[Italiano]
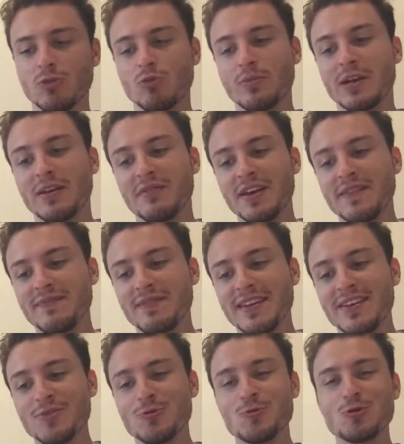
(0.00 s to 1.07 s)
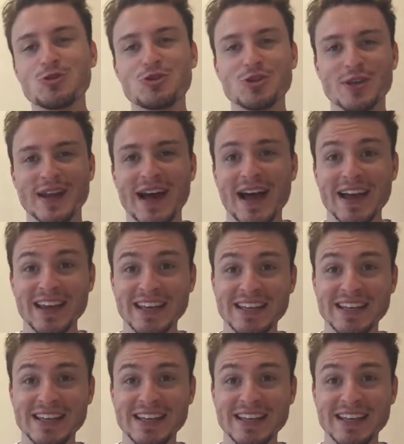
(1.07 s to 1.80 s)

2020, uscirà